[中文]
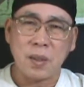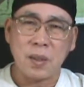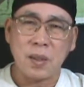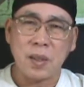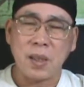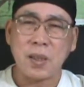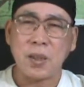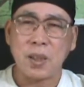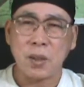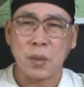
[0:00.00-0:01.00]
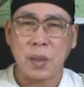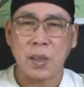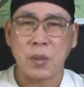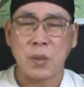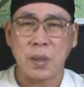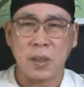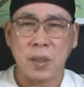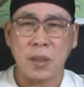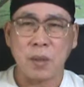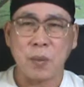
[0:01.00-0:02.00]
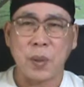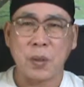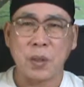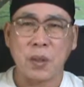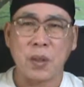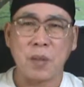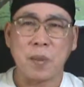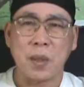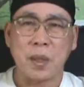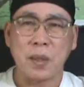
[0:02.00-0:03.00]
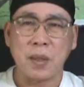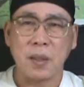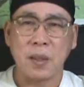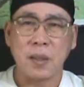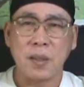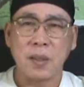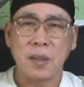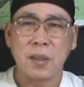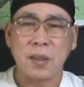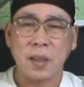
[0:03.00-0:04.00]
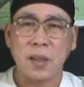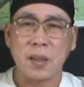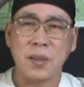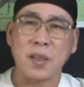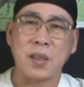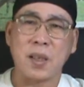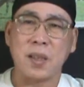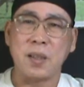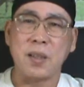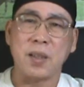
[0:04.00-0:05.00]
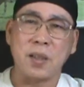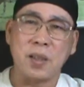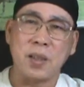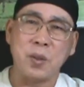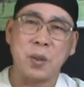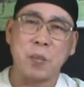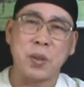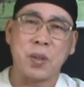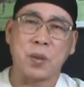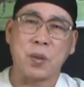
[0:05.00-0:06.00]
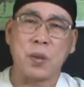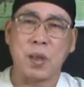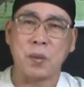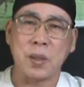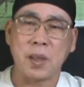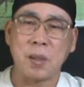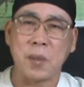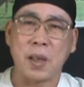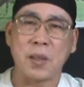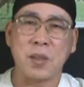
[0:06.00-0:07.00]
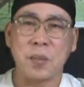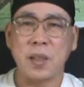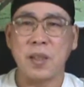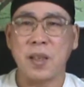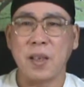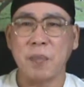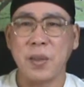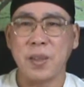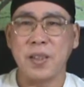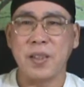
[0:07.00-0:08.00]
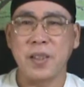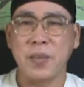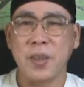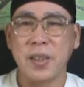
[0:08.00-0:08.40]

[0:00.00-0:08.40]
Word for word: 你既然已经提出来了，所以人家才会把我调到这边来啊。那现在你你如果不走的话，我在这边还有什么意义呢？没有意义了。